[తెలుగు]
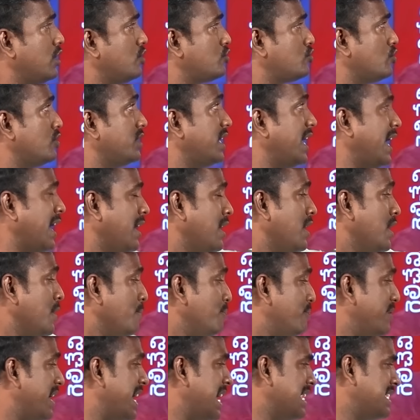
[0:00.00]
గెలుస్తుంది
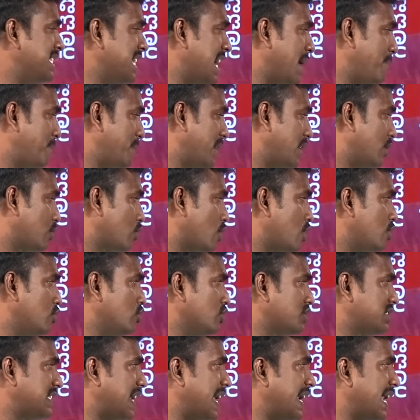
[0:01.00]
బీజేపీ
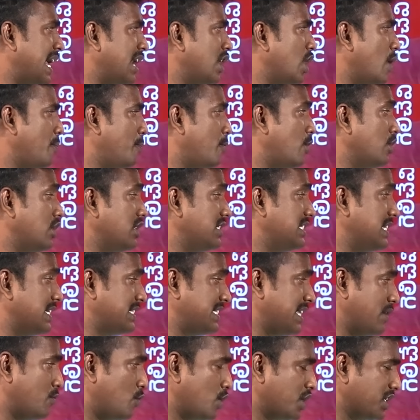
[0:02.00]
రెండు స్థానాల్లో పోటీ
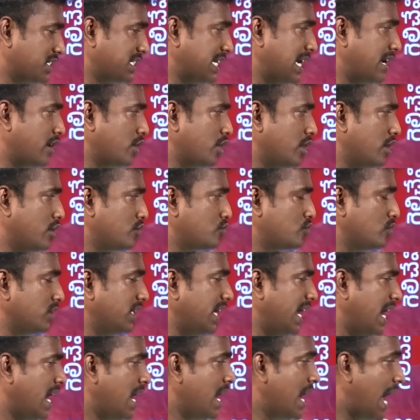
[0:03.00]
చేస్తే ఒక స్థానం
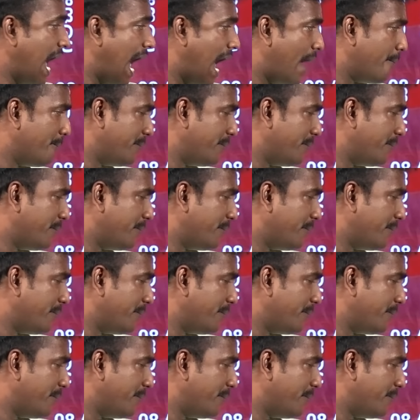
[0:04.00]
గెలుస్తుంది ఆ